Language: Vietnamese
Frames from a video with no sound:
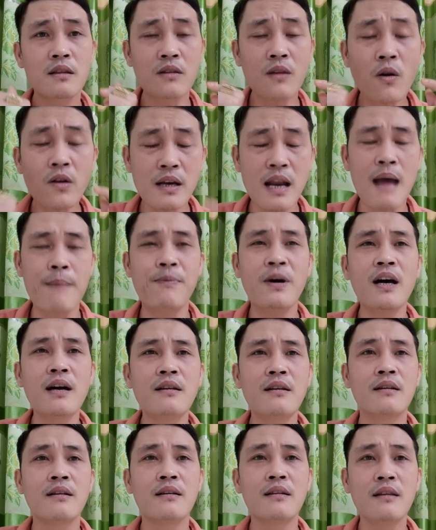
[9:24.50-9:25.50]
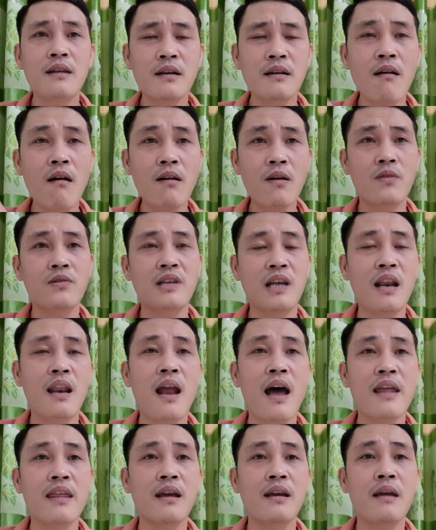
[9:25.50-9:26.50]
tốt đẹp hơn nhưng đó cũng chỉ
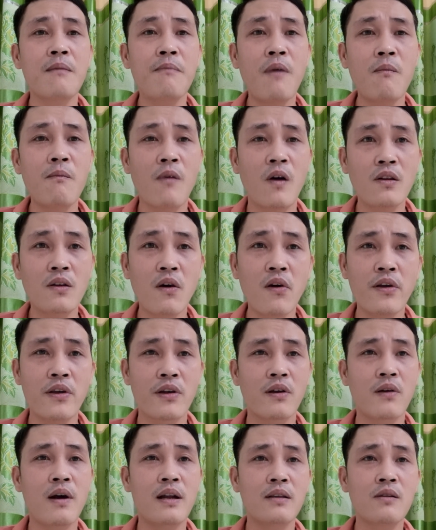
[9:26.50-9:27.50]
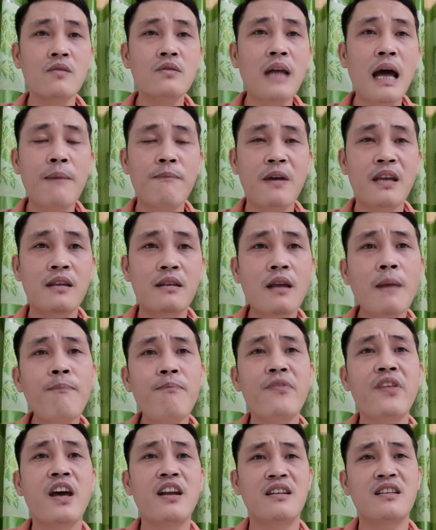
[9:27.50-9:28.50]
là những cái mong mỏi thôi còn chúng ta phải
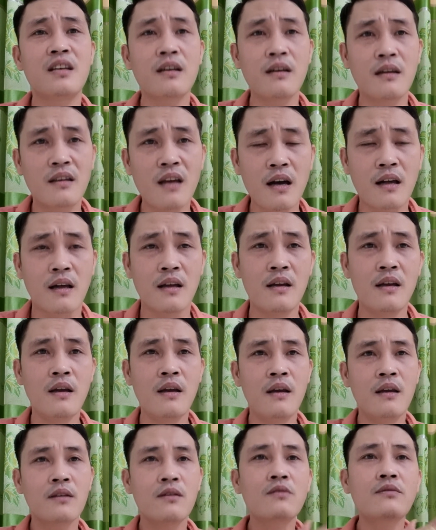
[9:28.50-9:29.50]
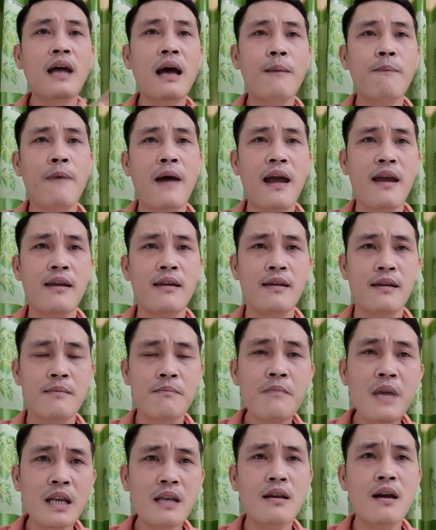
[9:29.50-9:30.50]
chấp nhận sự thực chúng ta phải
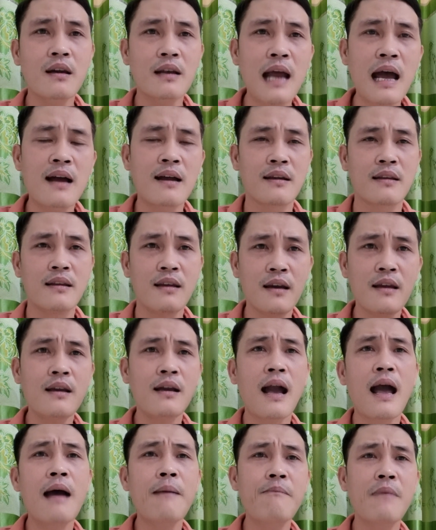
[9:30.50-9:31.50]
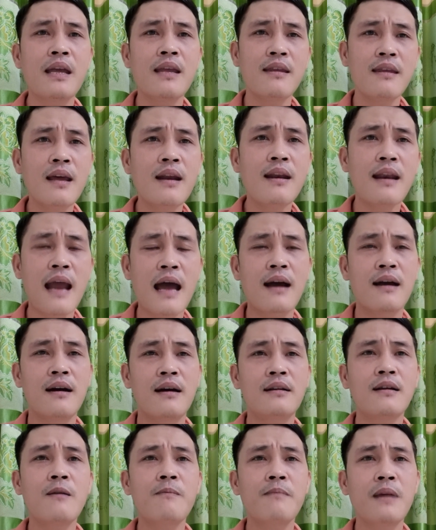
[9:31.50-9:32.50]
biết được rằng những ca bệnh nhân nặng ở
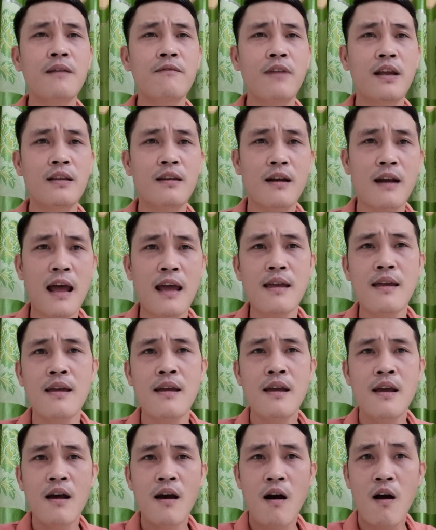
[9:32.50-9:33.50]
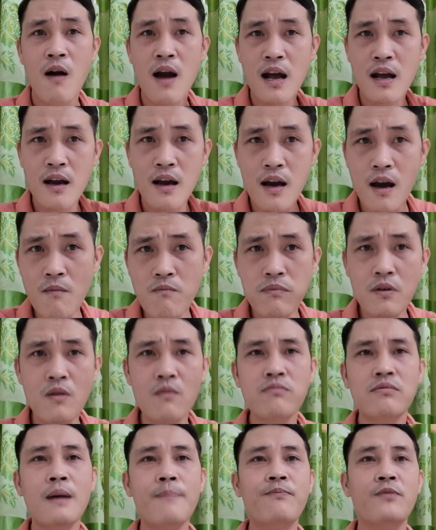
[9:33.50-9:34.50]
trong bệnh viện chợ rẫy họ không
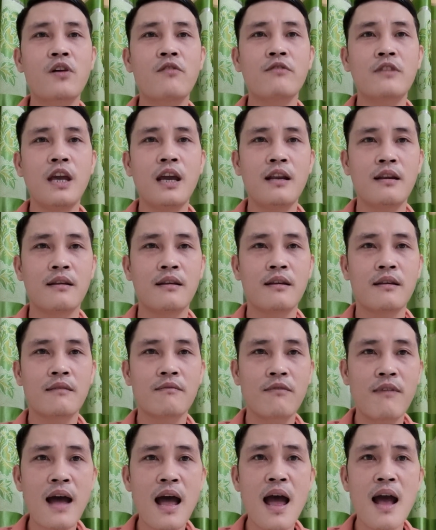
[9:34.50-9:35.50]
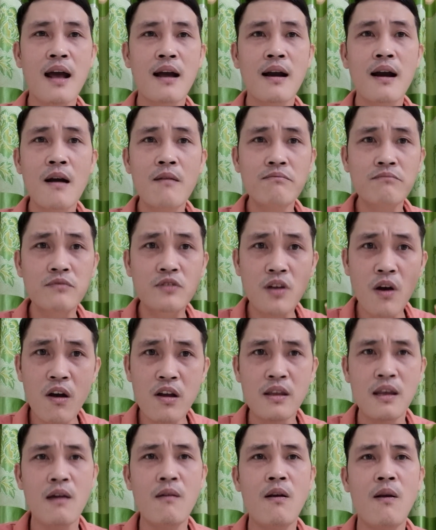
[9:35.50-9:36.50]
cung cấp thông tin và không cho
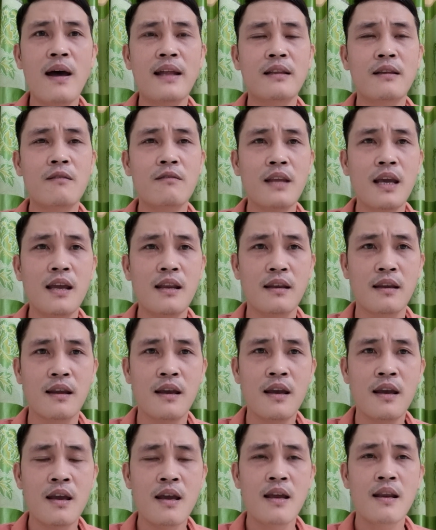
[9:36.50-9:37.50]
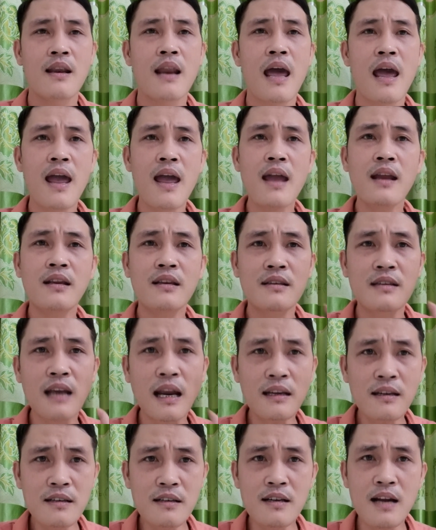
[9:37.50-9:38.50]
nhiễu loạn thông tin để
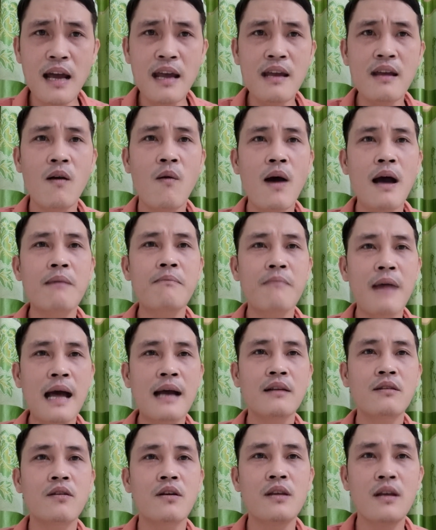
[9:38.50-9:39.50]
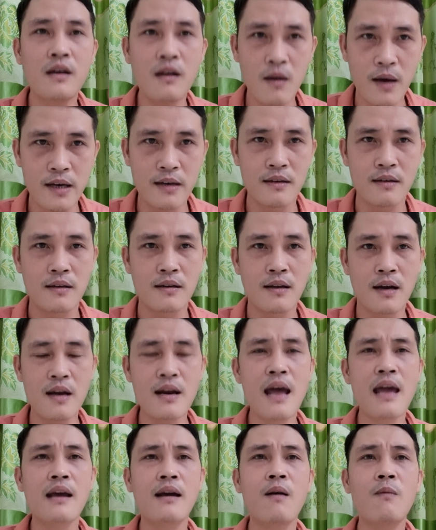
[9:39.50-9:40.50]
tránh gây hoang mang cho dư luận ở
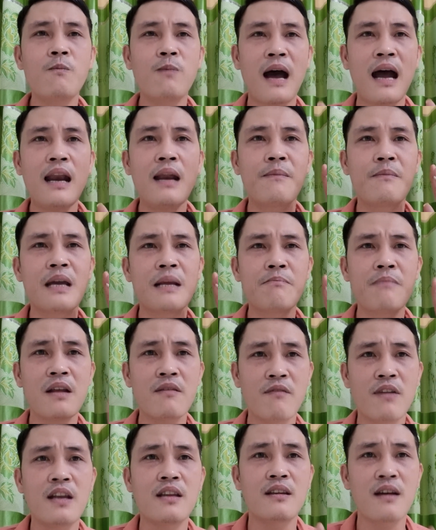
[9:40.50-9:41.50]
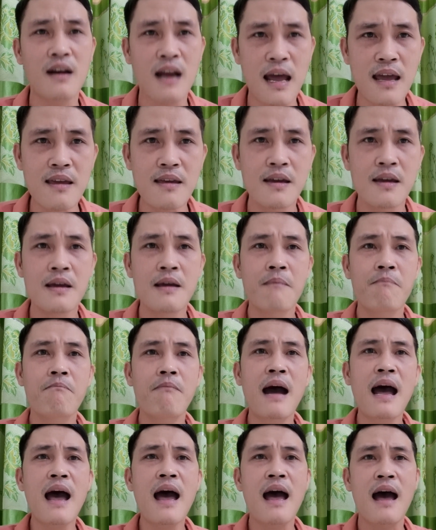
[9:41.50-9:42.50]
đây không phải là mình bệnh viện chợ rẫy
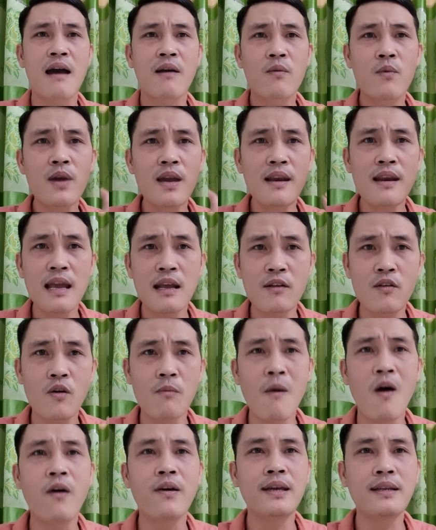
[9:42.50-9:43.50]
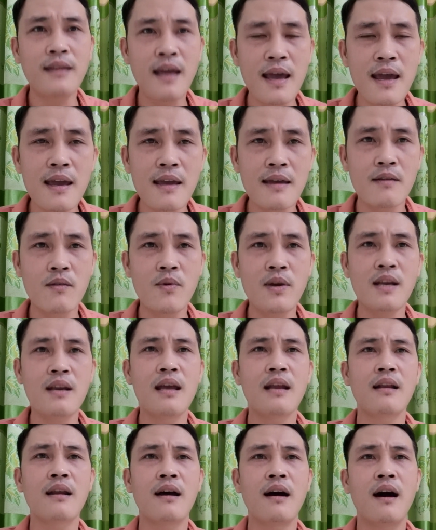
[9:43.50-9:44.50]
mà quy định của bộ y tế quy
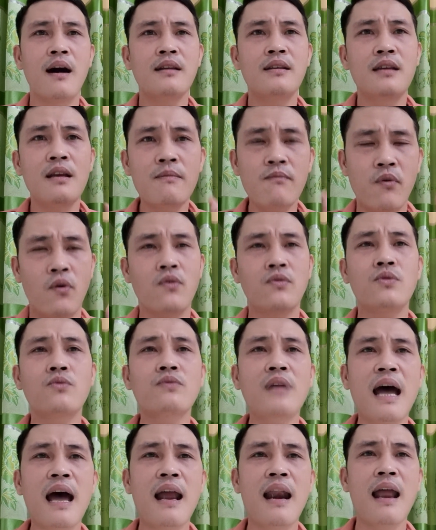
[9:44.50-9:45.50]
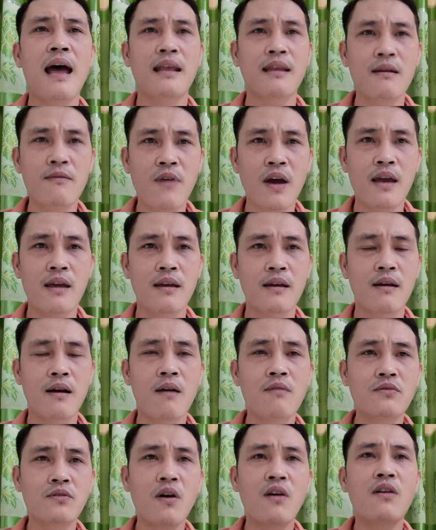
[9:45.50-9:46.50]
định ở chính phủ chúng ta là như vậy
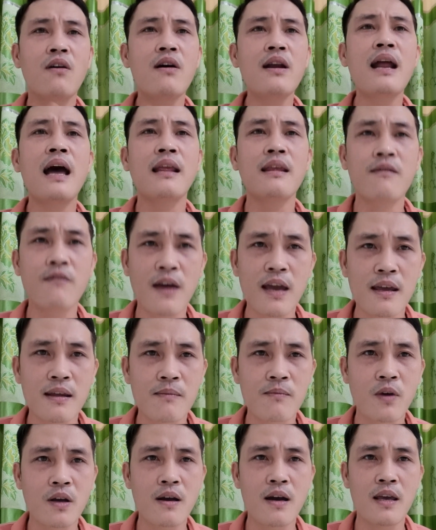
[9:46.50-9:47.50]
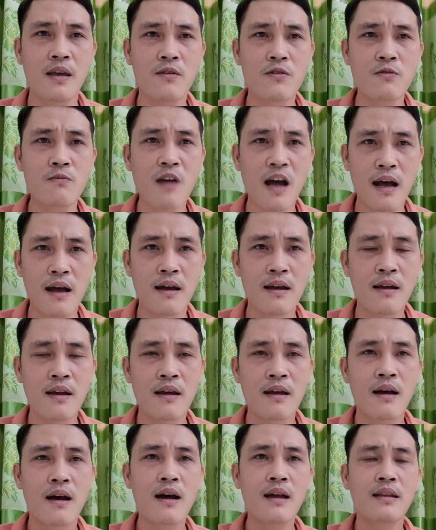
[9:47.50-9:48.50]
không cho nói ra như vậy mọi người hiểu không ạ
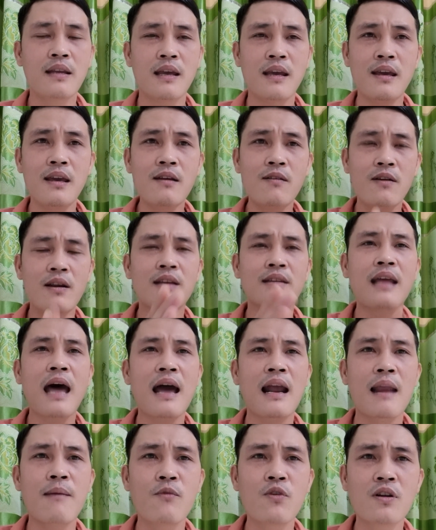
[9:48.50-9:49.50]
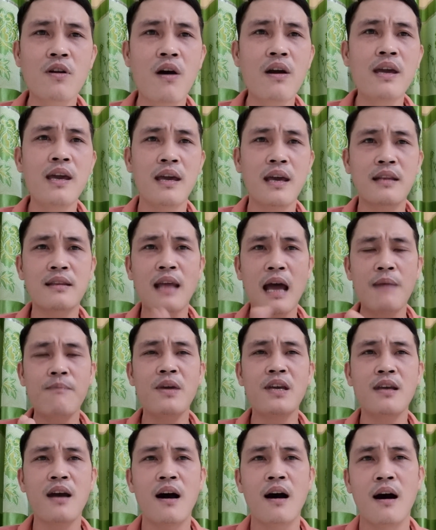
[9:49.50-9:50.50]
à, thì ý của lực tàng là muốn nói hiện tại
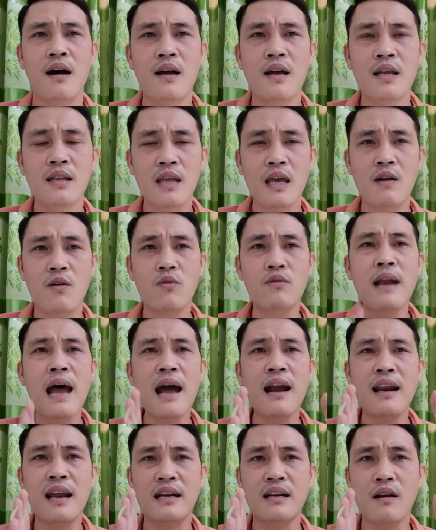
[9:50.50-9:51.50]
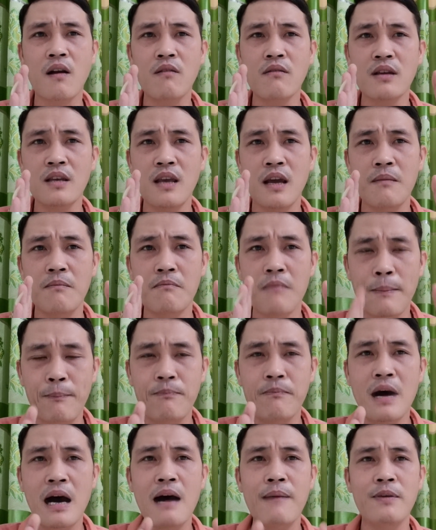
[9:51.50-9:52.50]
bây giờ thì cũng đang là trong cái diện mập
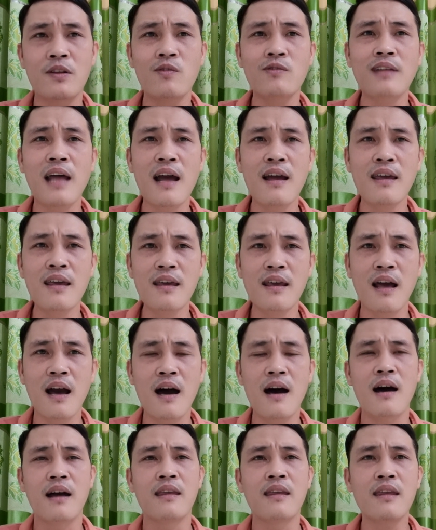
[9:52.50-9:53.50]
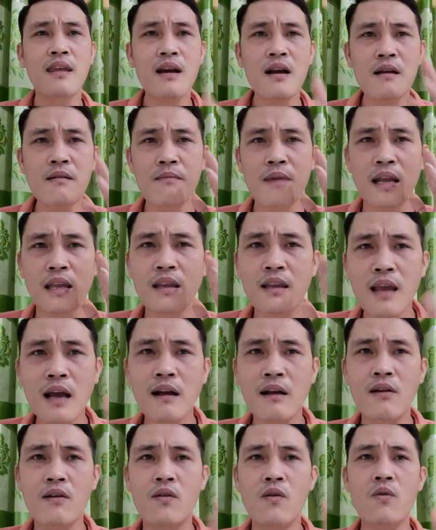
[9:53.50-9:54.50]
mờ mà chúng ta nghi ngờ nhưng mà chắc
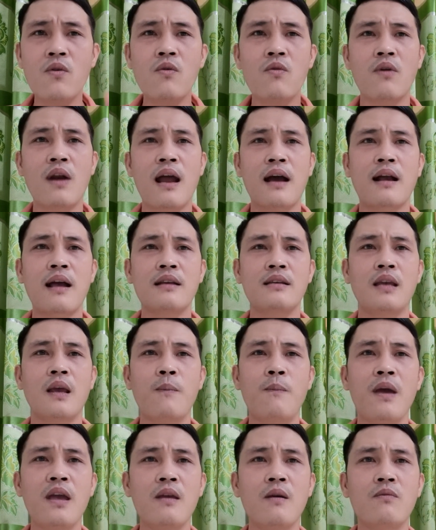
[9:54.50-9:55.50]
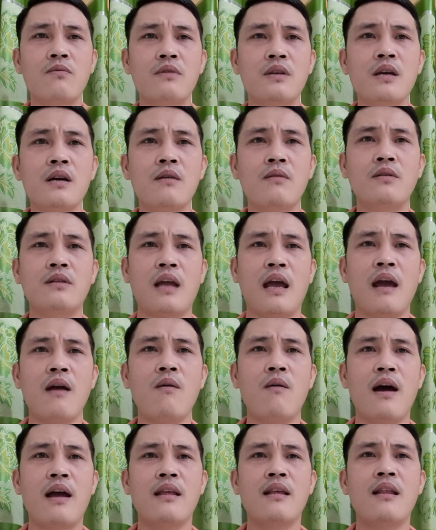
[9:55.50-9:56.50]
cố là ca sĩ Phi Nhung chưa có thể
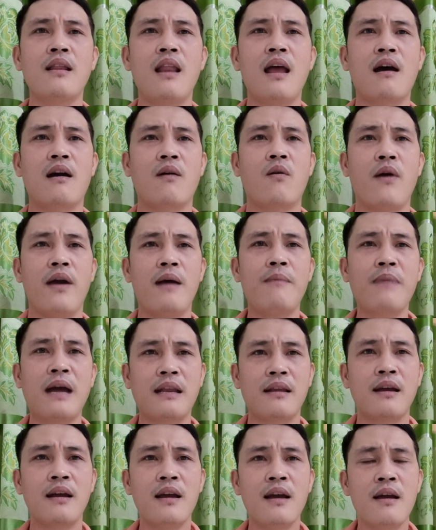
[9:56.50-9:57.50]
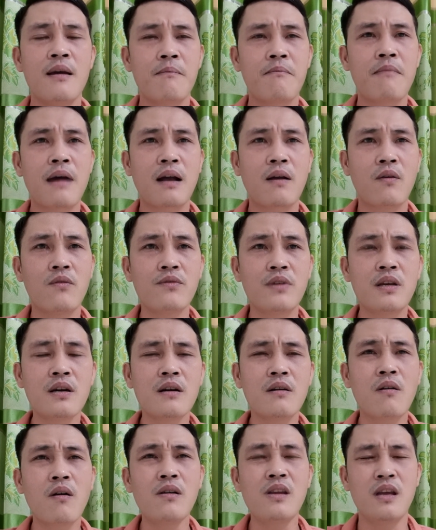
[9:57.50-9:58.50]
gọi như là khỏe mạnh mà cũng
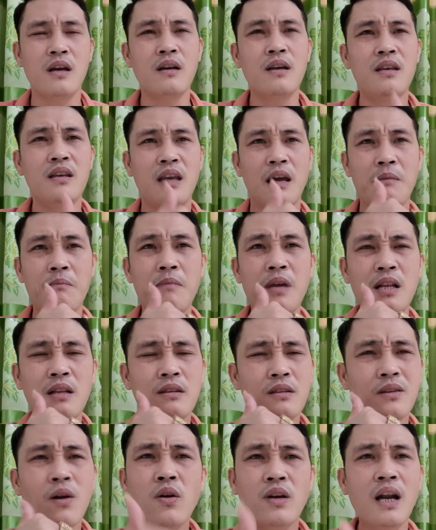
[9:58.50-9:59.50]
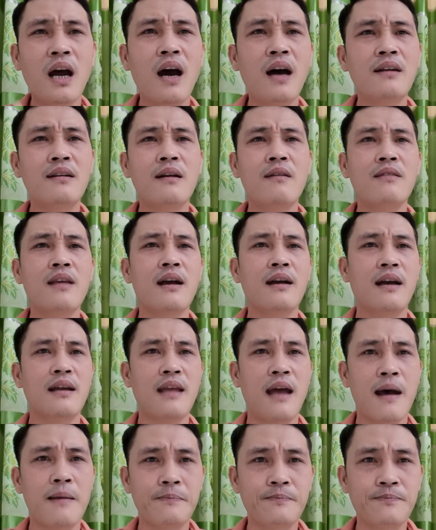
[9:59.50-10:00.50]
chưa có những cái diễn biến tốt hơn đâu nha cả
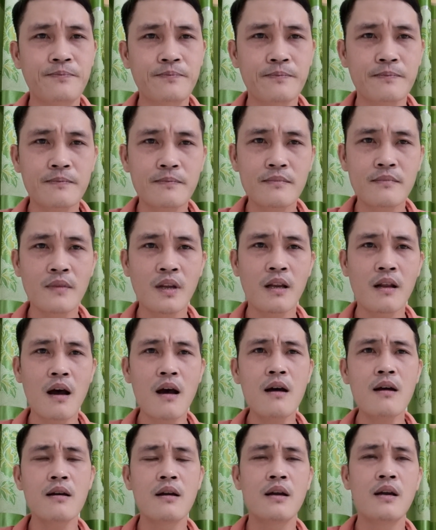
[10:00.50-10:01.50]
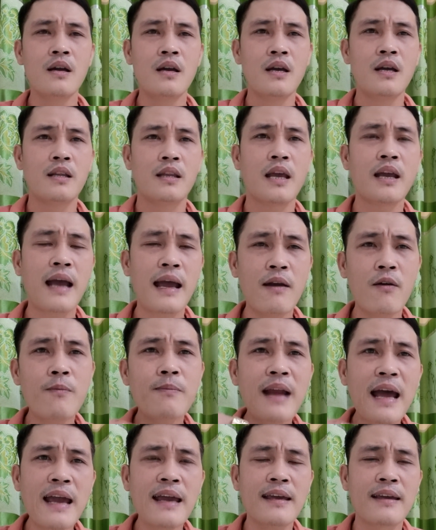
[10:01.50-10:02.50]
nhà đó thì ngày
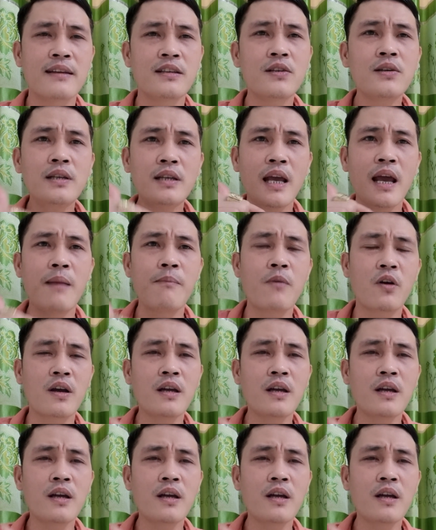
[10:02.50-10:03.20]
hôm nay xuất hiện một